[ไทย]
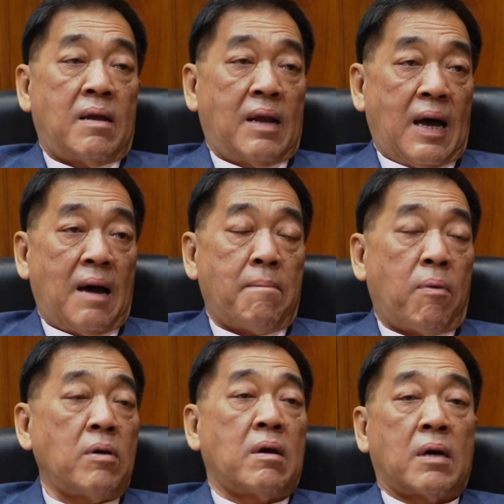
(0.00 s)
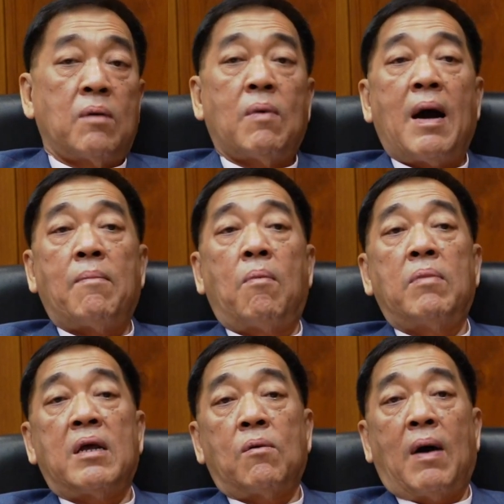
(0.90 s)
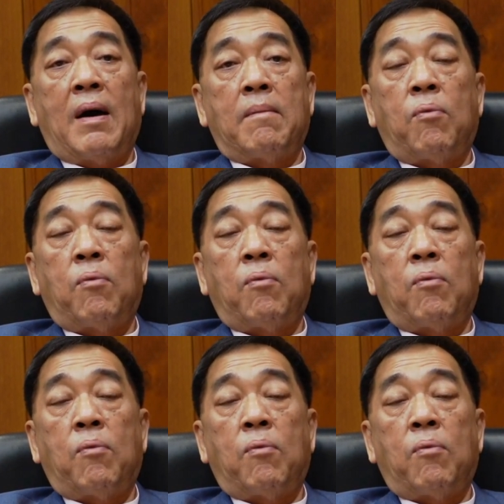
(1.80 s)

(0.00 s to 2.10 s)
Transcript: นะฮะเพราะอย่าลืมว่าผมเรียนว่า